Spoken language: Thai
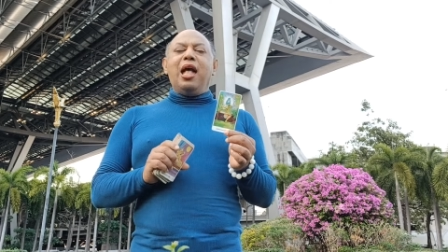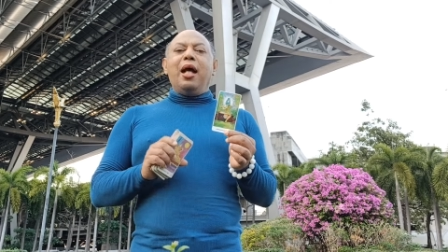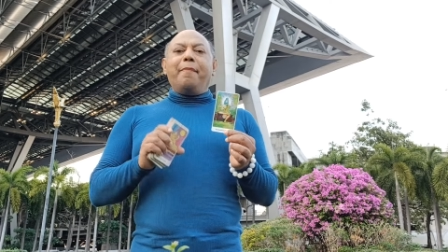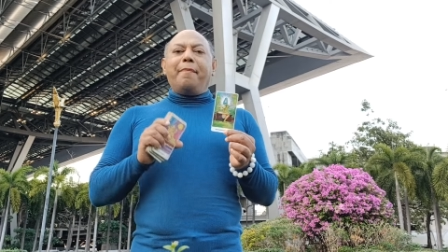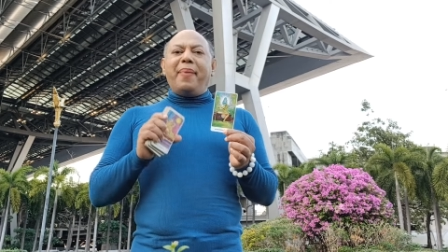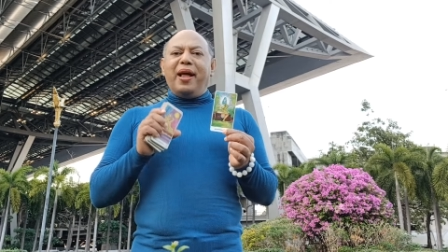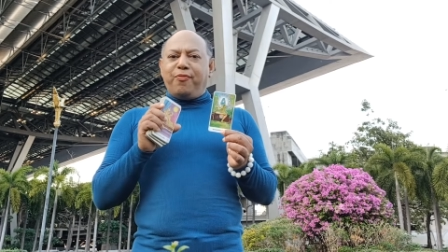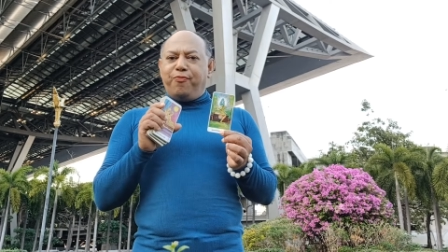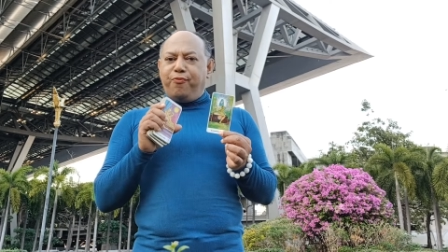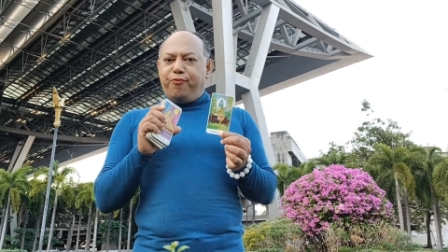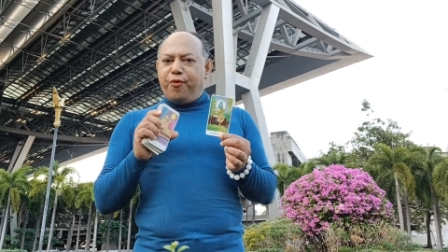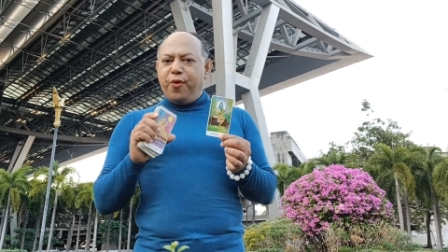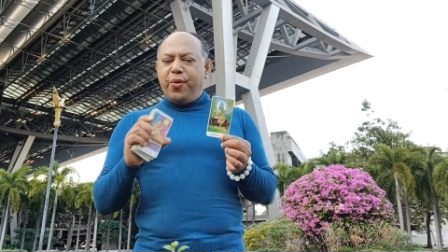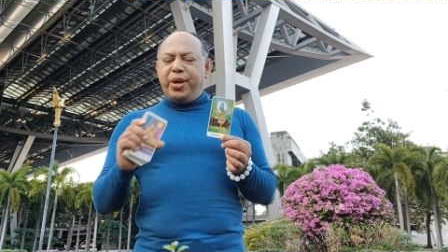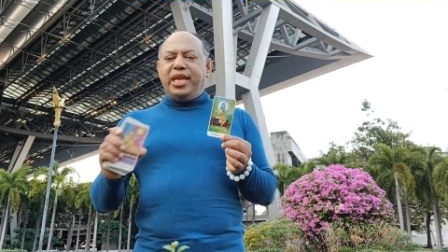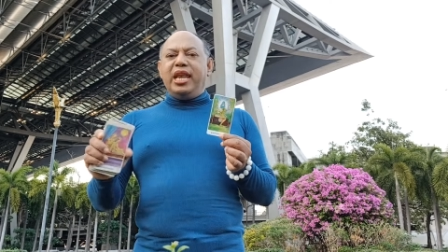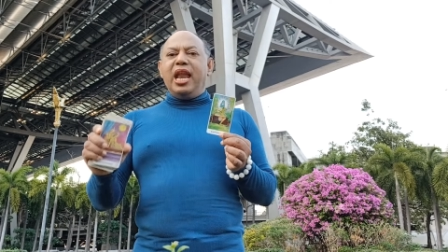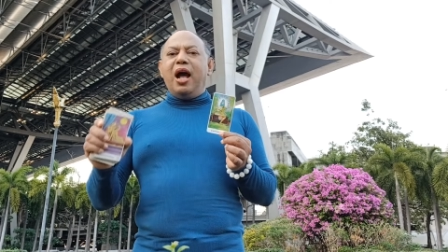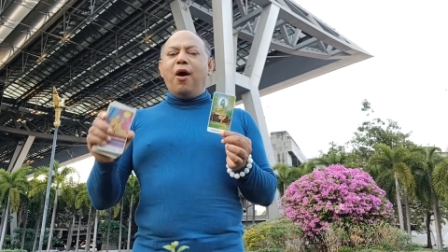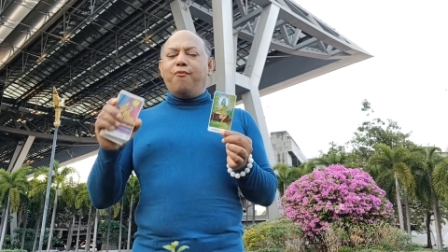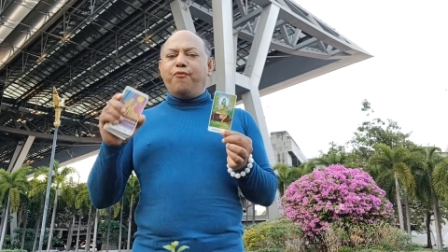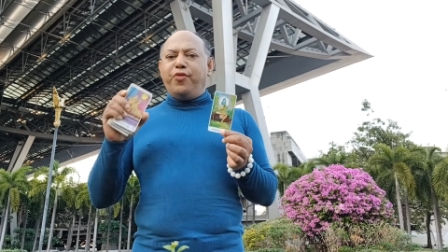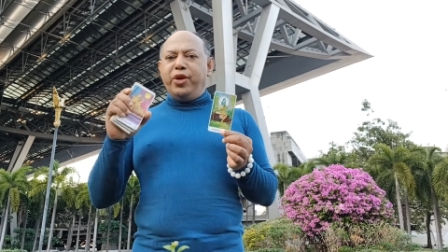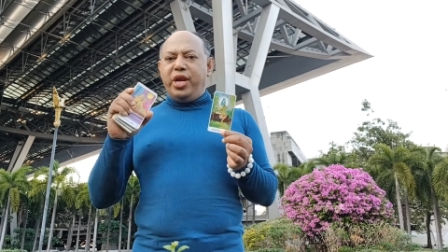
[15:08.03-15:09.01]
ปัดฝุ่น
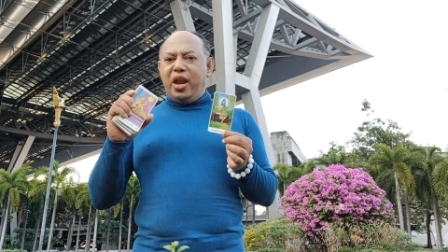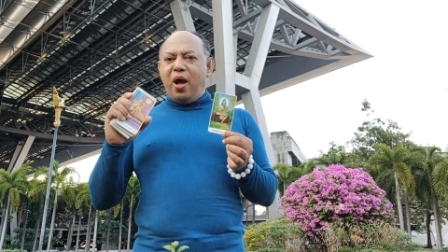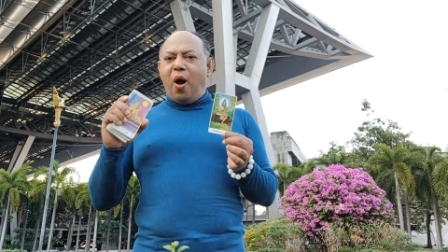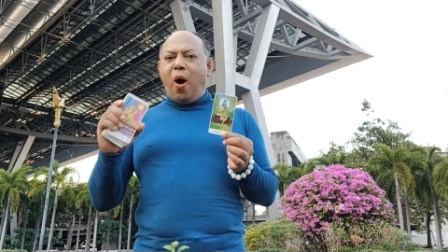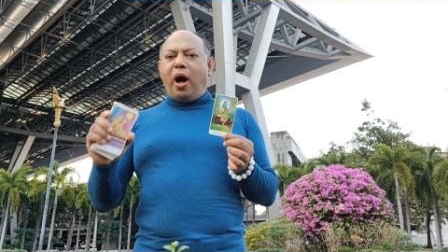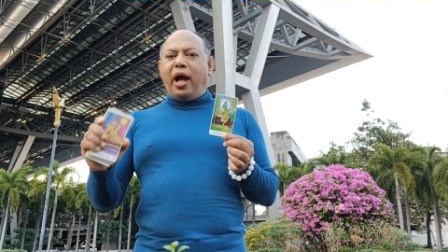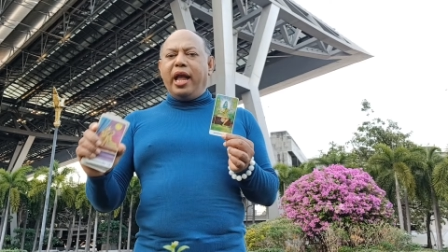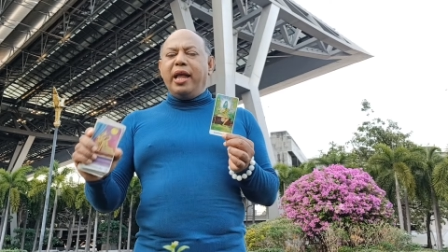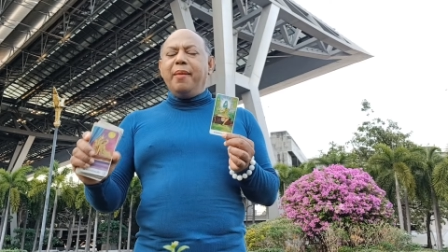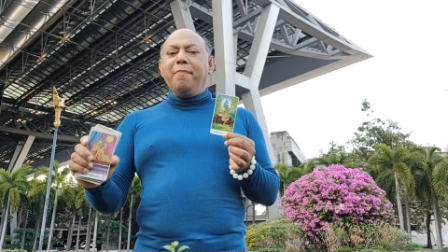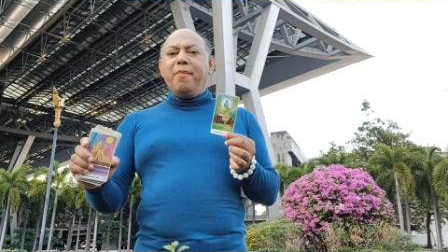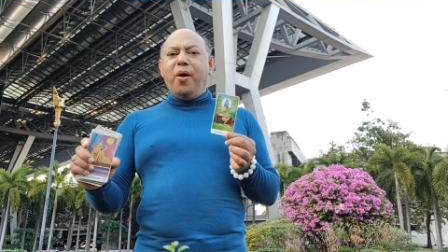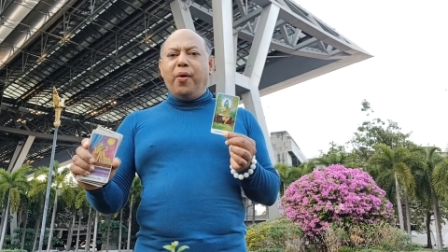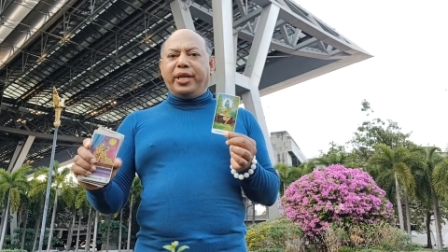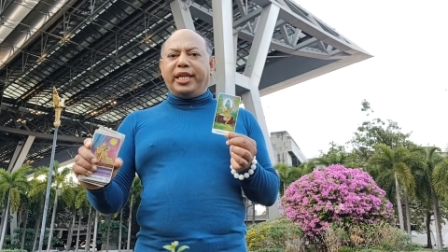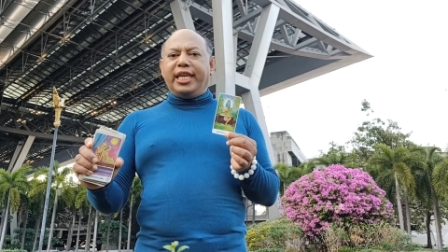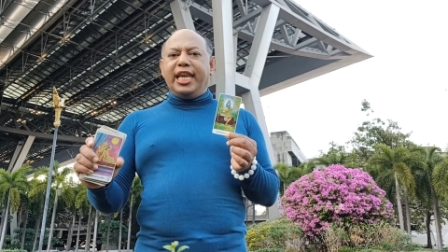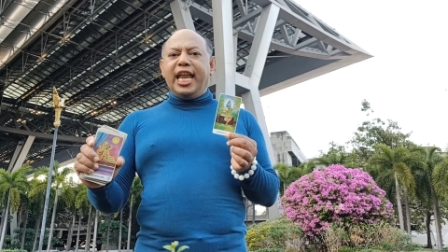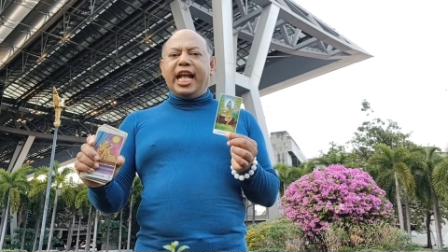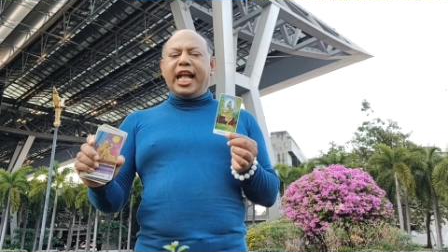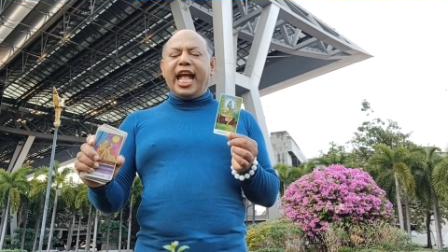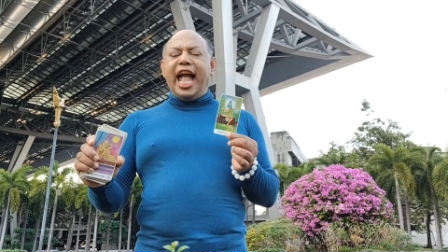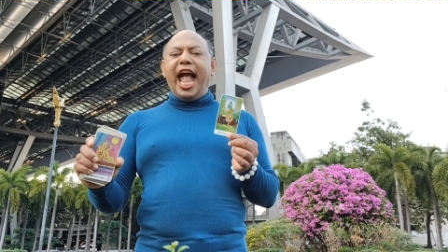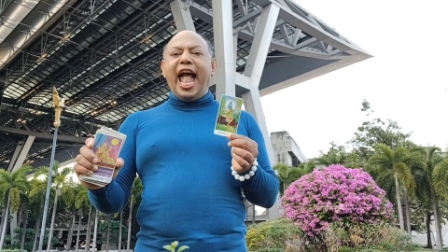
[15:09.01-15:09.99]
เอาฝุ่นออกให้หมด
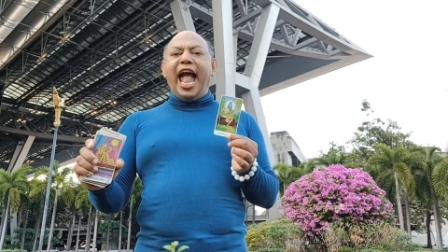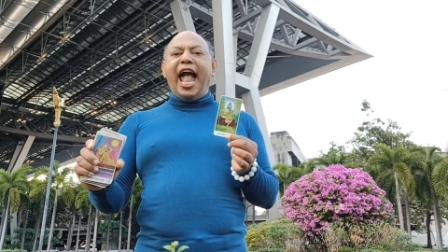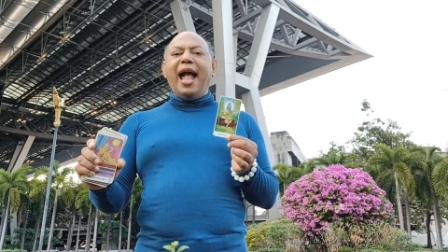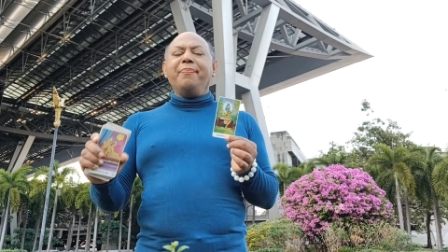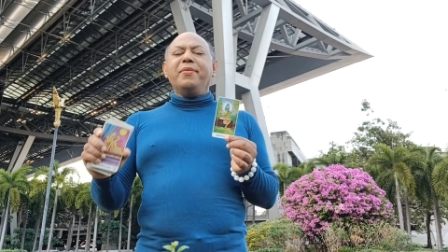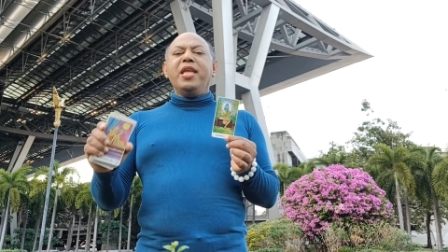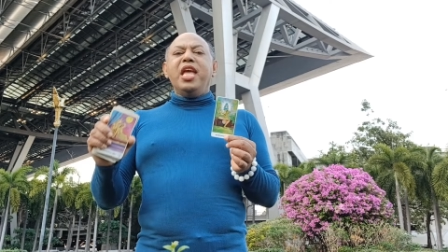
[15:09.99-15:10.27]
นะคะ